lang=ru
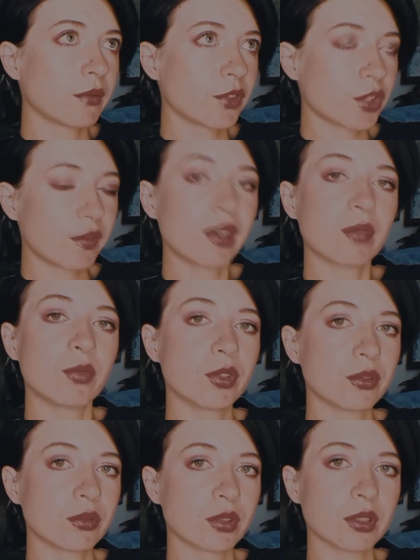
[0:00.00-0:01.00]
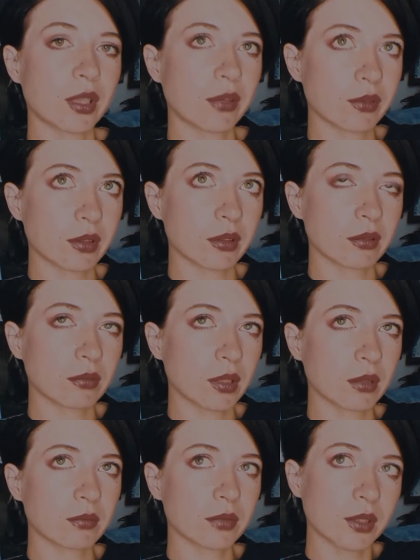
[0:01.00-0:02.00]
в четверг будет уже завтра,
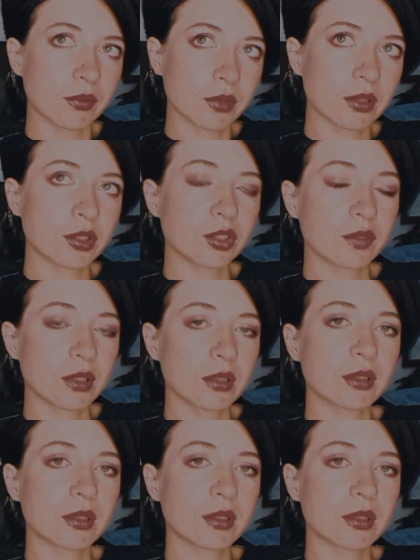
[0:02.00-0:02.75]
да, завтра четверг.